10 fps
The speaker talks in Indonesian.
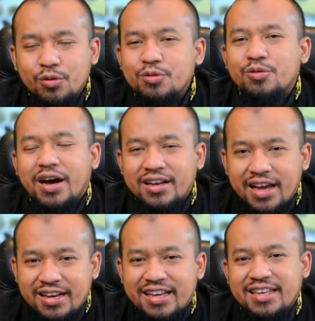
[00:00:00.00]
untuk
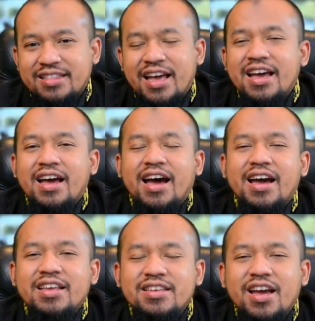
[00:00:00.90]
anak-anak kita
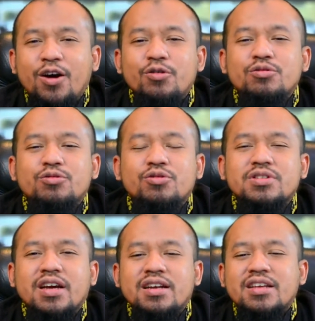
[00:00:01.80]
hanya untuk
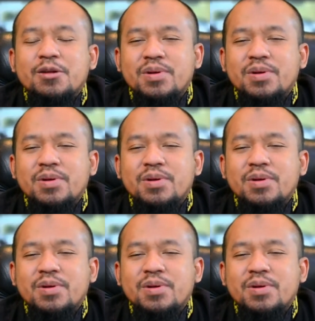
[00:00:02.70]
sekedar